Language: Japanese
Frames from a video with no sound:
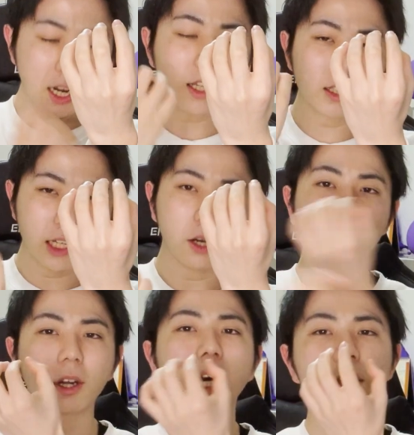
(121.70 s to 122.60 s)
らにね、
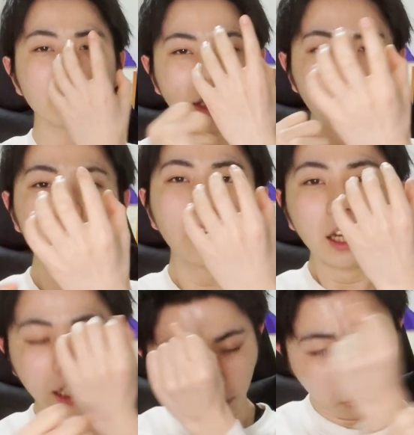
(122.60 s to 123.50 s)
他のね、
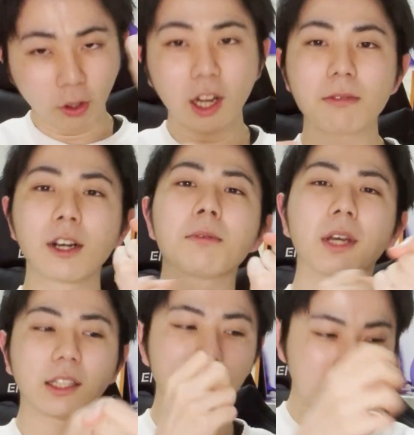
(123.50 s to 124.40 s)
あの音楽番組
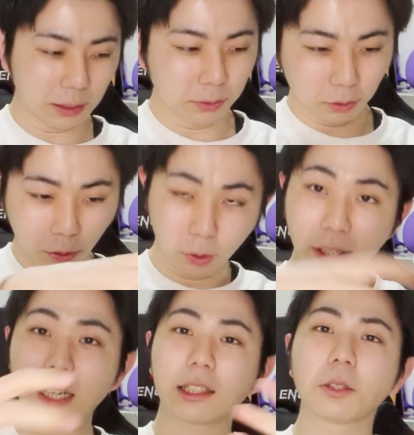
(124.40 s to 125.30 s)
がね、多分こう
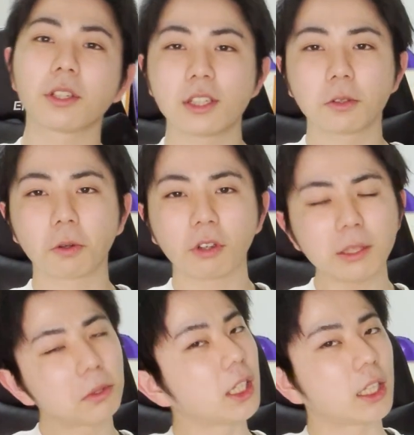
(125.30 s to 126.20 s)
やった時にそこ
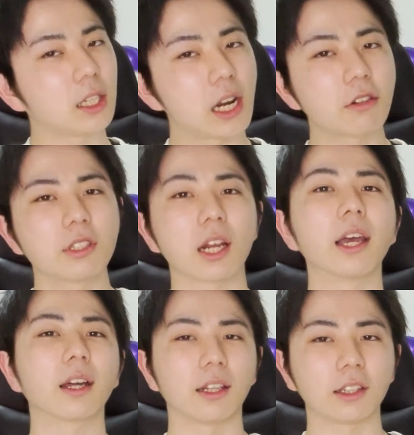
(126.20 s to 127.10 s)
にもね、出れるんじゃな
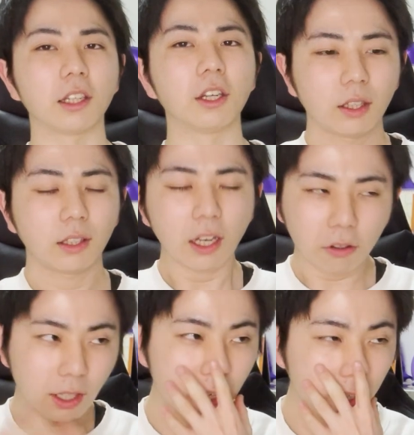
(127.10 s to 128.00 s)
いかなっていう。だから
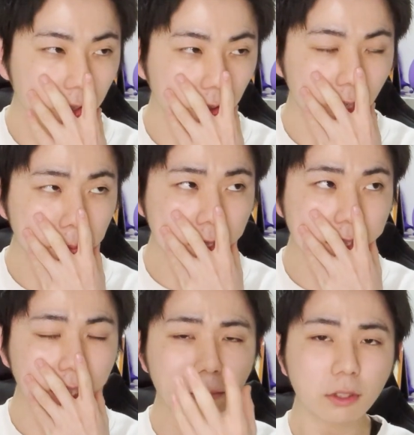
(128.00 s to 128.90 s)
これね、この M
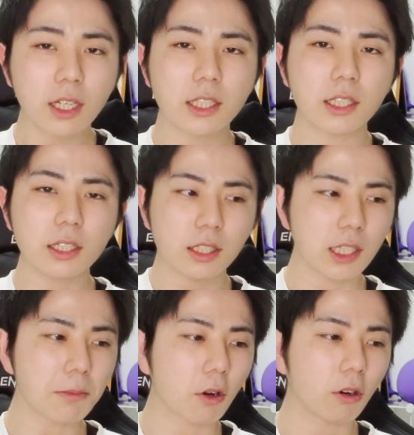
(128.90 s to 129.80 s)
ステでも嬉しい
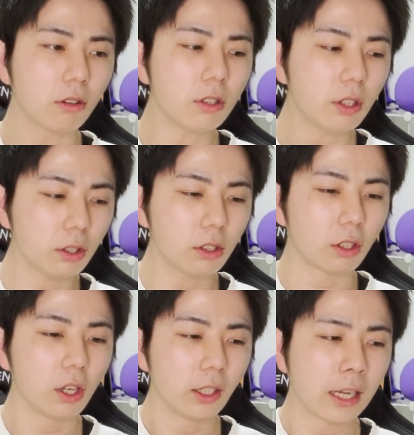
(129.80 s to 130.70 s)
し、もう今後
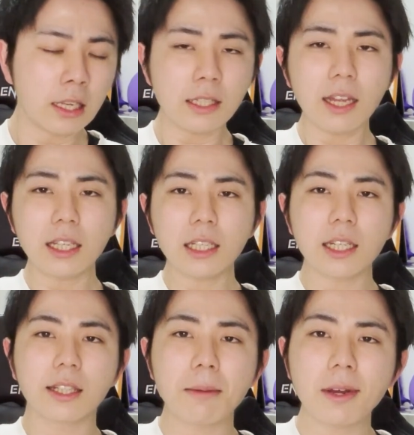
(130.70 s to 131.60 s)
の何々
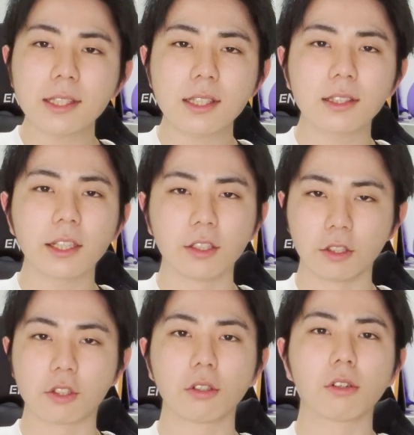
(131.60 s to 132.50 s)
に出ますってい
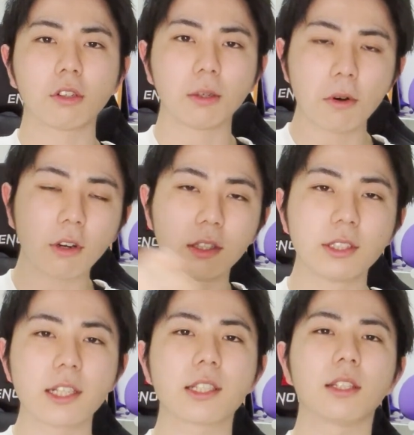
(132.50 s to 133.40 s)
う情報もこれ
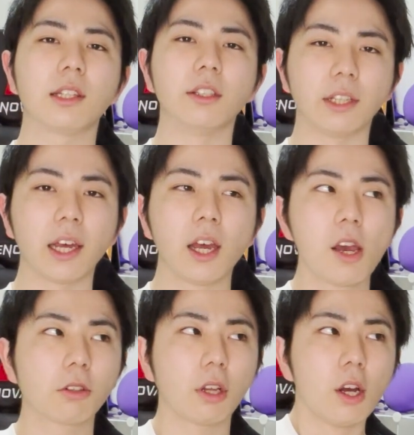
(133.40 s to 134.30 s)
嬉しいっていうね、
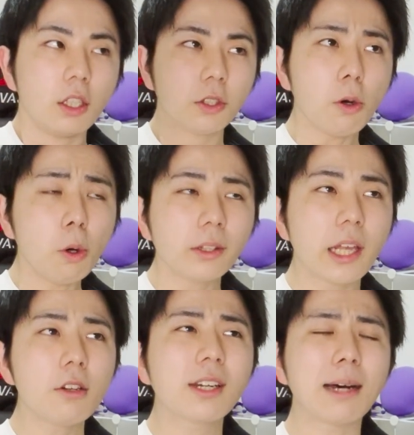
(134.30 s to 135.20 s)
この情報
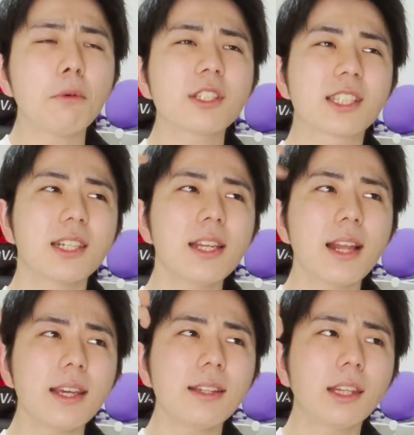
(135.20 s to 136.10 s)
出るかもしれ
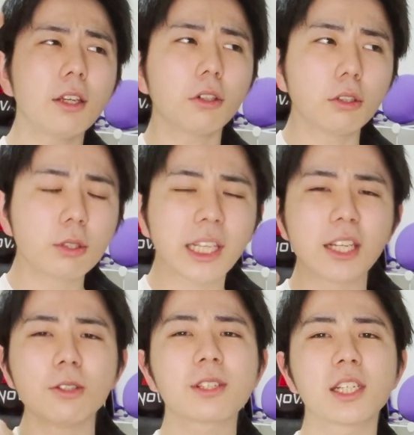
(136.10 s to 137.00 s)
ないっていうこの
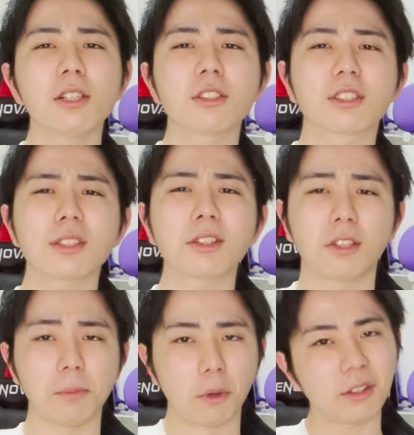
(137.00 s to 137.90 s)
ウキウキをずっ
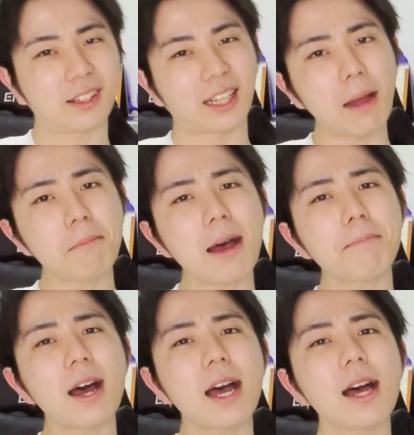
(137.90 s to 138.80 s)
と持ったま
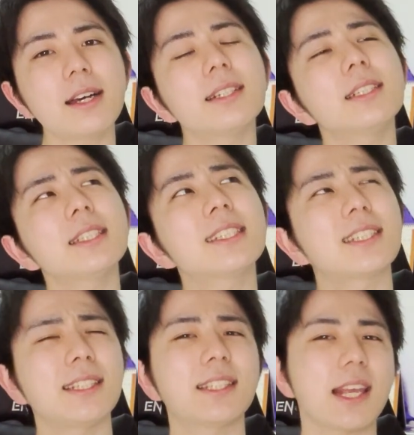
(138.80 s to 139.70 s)
ま、
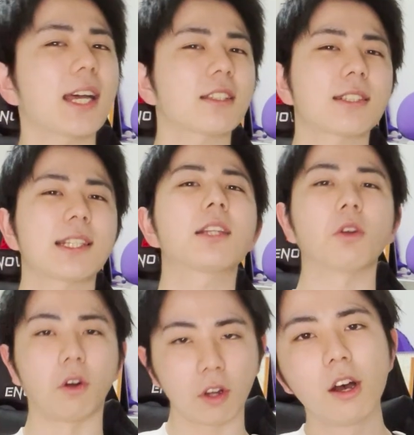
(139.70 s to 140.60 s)
新生活
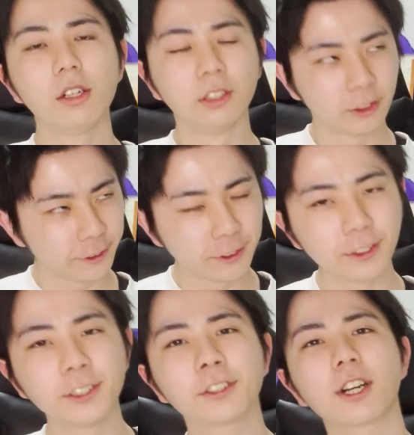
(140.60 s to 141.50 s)
スタート。
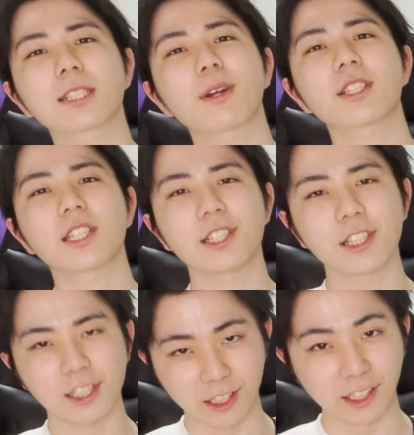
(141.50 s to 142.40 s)
うーん、これ素晴らし
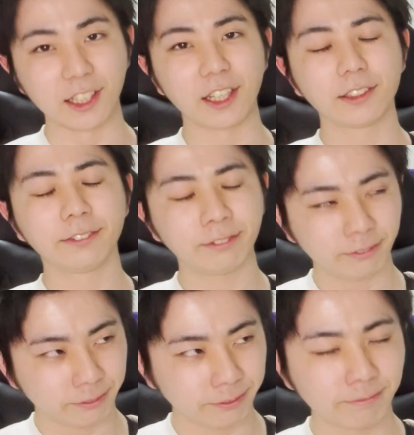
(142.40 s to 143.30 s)
い。
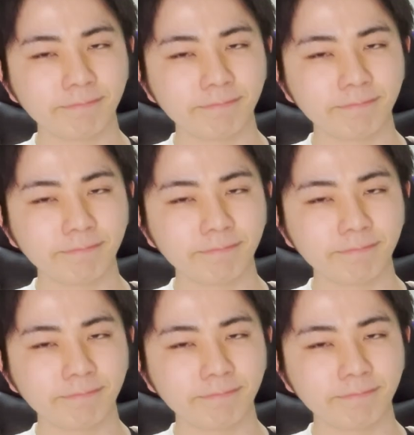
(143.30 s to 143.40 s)
うーん。